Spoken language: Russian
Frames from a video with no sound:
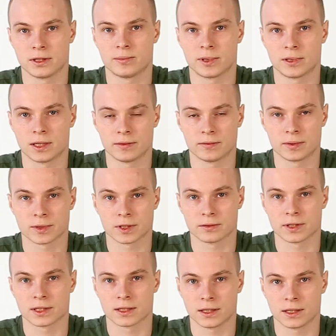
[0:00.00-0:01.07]
я передам вам
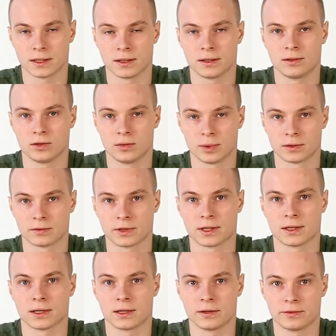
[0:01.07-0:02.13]
свои знания и опыт в
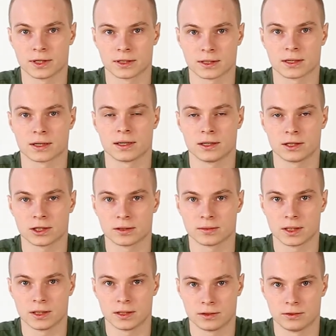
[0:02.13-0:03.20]
каллиграфии остроконечной
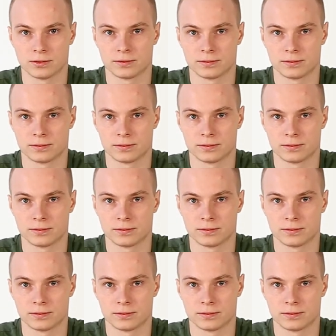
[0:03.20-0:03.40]
кистью.